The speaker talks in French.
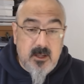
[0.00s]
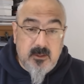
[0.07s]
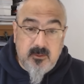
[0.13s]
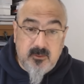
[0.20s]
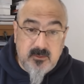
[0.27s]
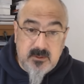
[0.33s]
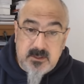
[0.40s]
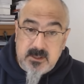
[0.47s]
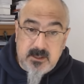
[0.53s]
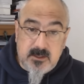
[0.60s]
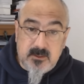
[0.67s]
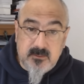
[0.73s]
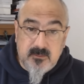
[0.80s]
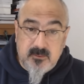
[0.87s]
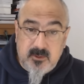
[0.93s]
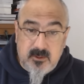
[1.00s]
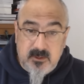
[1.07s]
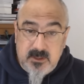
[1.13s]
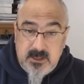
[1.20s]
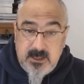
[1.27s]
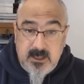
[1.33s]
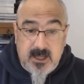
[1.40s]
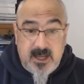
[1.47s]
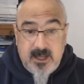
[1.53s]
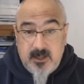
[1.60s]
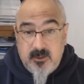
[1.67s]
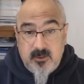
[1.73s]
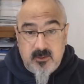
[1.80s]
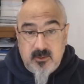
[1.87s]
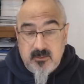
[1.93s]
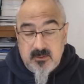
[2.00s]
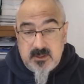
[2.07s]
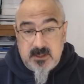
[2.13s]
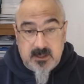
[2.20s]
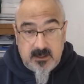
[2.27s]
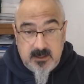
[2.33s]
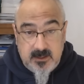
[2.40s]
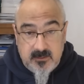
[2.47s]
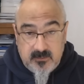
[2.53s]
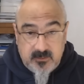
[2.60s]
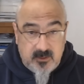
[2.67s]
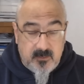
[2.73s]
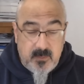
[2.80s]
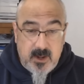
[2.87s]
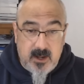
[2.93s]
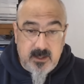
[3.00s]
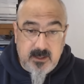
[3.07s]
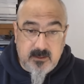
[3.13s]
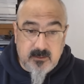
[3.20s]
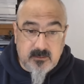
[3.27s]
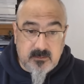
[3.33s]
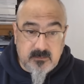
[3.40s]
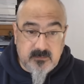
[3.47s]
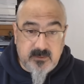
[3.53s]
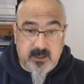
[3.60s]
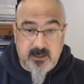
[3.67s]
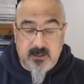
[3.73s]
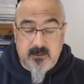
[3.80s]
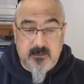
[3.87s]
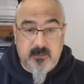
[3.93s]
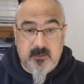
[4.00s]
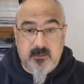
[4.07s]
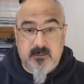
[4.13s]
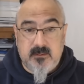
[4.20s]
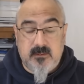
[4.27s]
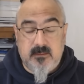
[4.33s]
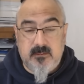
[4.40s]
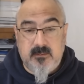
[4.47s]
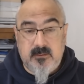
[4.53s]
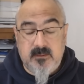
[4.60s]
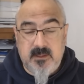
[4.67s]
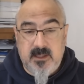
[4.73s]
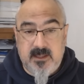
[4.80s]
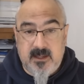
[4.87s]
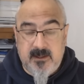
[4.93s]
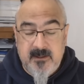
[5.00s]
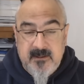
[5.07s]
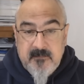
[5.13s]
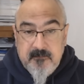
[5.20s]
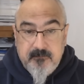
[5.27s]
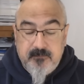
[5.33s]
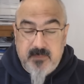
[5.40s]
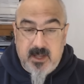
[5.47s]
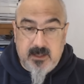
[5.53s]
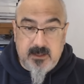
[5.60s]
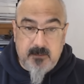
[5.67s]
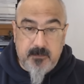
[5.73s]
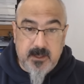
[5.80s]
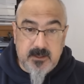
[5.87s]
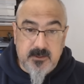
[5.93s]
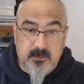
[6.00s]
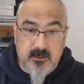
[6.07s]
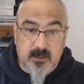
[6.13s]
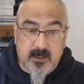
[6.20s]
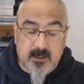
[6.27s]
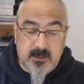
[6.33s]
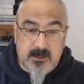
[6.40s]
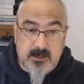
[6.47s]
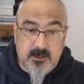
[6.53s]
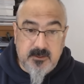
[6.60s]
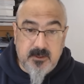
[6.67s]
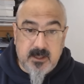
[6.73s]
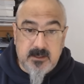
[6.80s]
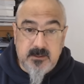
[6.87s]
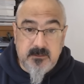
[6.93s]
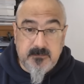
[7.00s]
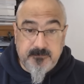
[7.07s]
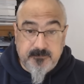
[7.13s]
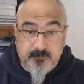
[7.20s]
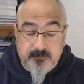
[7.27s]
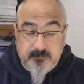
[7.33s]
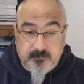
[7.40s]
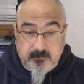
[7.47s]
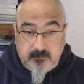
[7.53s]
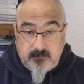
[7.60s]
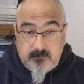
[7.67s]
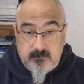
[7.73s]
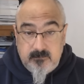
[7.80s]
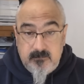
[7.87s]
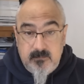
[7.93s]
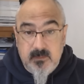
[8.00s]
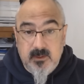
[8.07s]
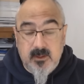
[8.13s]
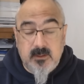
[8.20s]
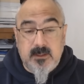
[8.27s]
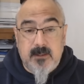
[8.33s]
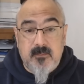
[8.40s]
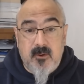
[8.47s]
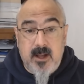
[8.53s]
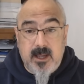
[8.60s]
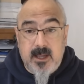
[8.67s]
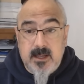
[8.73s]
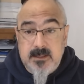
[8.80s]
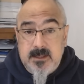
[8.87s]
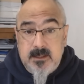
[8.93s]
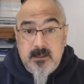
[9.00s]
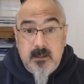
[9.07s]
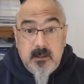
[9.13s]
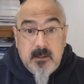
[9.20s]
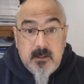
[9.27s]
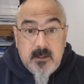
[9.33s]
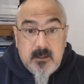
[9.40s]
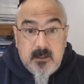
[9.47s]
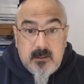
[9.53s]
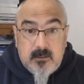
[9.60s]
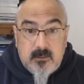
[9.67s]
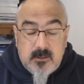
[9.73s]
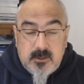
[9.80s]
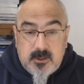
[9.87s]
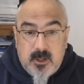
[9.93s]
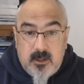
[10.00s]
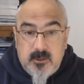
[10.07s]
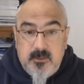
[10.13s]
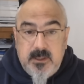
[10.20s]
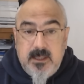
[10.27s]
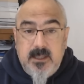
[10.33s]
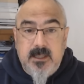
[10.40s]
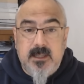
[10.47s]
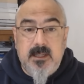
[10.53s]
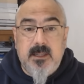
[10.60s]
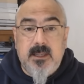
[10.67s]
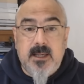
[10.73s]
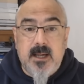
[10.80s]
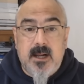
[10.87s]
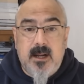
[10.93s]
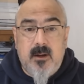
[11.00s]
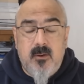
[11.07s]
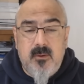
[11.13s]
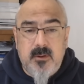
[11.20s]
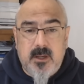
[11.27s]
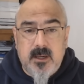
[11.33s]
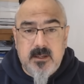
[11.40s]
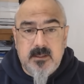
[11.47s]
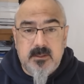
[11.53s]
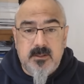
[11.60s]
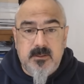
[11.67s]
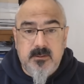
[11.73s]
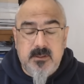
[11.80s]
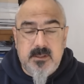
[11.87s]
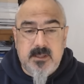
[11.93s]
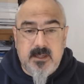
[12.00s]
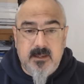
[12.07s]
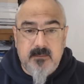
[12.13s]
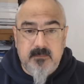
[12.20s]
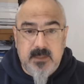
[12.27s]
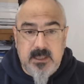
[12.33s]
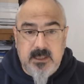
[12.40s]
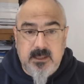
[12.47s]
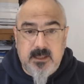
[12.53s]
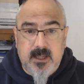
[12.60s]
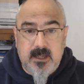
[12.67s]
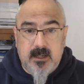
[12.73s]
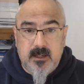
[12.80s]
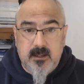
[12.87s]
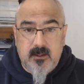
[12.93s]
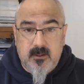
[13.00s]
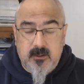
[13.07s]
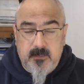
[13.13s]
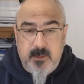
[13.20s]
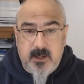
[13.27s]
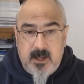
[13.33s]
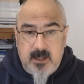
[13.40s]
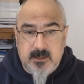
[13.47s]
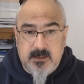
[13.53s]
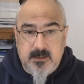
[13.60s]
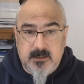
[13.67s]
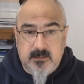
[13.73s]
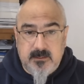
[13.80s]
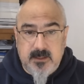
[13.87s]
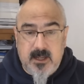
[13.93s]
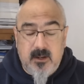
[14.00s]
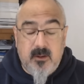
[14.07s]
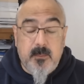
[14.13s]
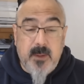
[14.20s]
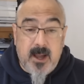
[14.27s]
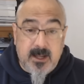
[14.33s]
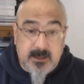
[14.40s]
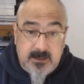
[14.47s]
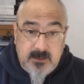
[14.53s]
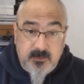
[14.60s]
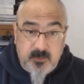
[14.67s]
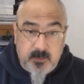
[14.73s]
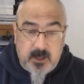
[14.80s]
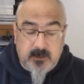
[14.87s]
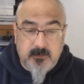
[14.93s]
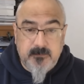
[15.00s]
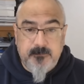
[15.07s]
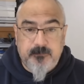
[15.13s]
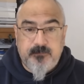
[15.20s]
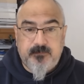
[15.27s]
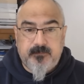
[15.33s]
nous ne cessons de le dire et de le constater, on va en parler quand on va euh, euh, donner un, un aperçu de la situation, notamment à Gaza. Aujourd'hui, il n'y a aucun succès militaire opérationnel, opératif, pardon,